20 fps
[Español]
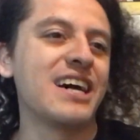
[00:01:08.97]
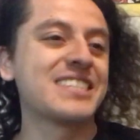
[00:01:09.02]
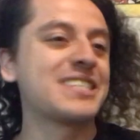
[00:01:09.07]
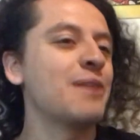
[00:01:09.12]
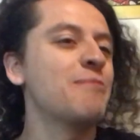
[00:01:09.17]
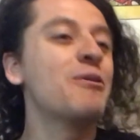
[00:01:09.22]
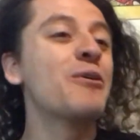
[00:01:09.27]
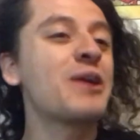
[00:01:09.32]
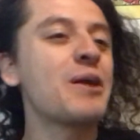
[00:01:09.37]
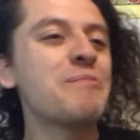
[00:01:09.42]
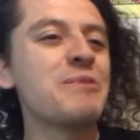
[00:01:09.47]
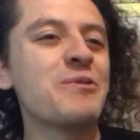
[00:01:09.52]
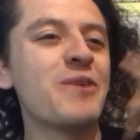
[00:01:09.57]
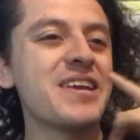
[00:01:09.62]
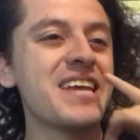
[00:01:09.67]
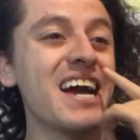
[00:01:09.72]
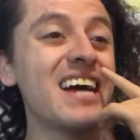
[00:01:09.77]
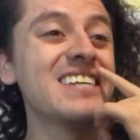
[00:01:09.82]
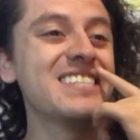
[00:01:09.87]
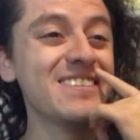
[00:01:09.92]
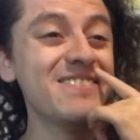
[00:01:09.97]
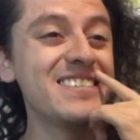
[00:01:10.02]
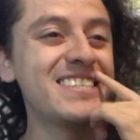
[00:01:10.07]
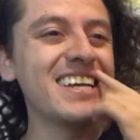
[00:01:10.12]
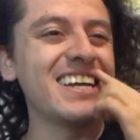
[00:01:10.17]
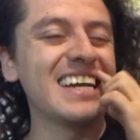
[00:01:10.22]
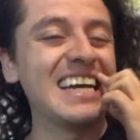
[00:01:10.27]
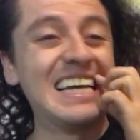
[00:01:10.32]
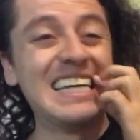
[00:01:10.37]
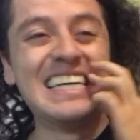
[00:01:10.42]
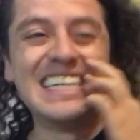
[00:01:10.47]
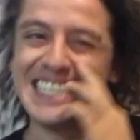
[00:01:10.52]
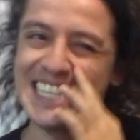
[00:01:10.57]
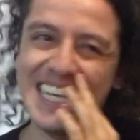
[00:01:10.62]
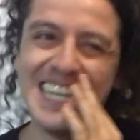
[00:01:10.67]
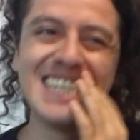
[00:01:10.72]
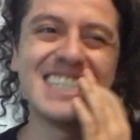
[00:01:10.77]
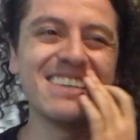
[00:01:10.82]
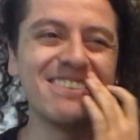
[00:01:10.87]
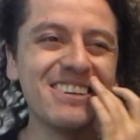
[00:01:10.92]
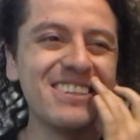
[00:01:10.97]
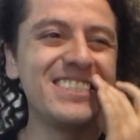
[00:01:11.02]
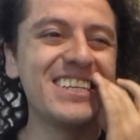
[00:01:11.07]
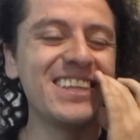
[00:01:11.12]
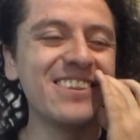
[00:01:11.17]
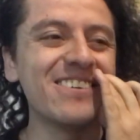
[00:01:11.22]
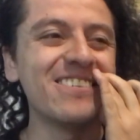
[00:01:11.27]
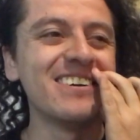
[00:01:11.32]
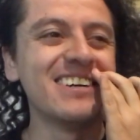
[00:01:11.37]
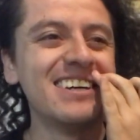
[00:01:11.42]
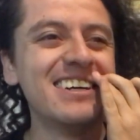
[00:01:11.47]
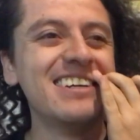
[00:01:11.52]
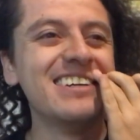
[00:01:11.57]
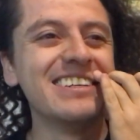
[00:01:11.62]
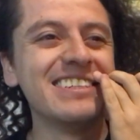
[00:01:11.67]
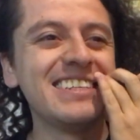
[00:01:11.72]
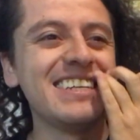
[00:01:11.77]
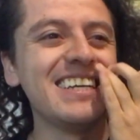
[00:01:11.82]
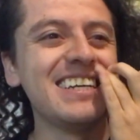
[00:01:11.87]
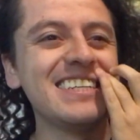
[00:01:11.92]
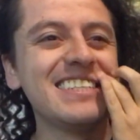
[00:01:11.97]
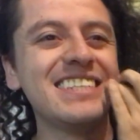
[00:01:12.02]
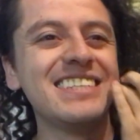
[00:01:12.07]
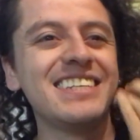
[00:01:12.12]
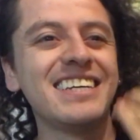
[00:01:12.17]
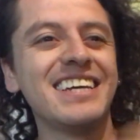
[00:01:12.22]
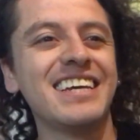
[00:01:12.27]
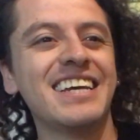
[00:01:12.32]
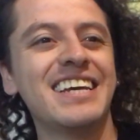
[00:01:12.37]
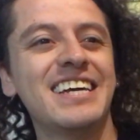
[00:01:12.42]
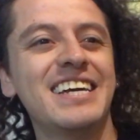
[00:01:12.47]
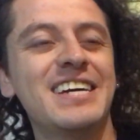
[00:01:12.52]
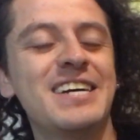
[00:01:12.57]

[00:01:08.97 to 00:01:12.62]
Hasta habló rápido allá, ¿sí viste? Sí, se vio chido. Sí, sí, sí.